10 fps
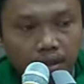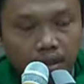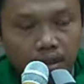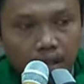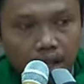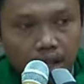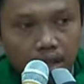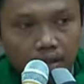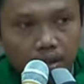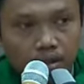
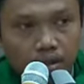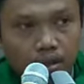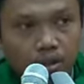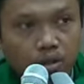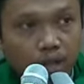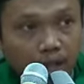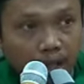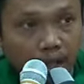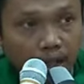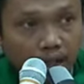orang masuk ke
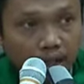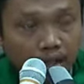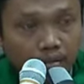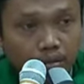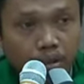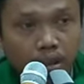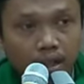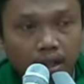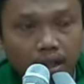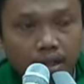surga
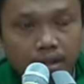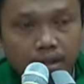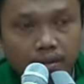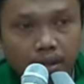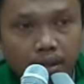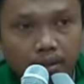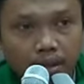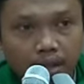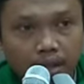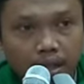bukan
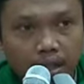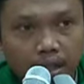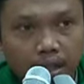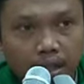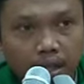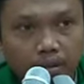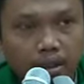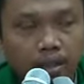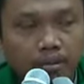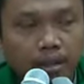semata-mata amal
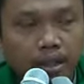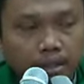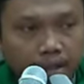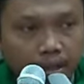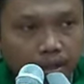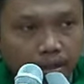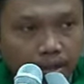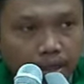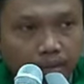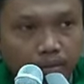ibadahnya
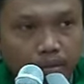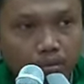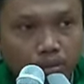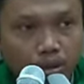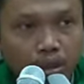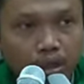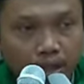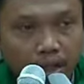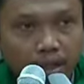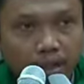tapi
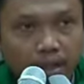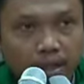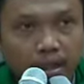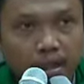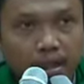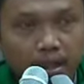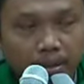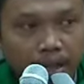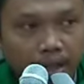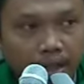murni karena apa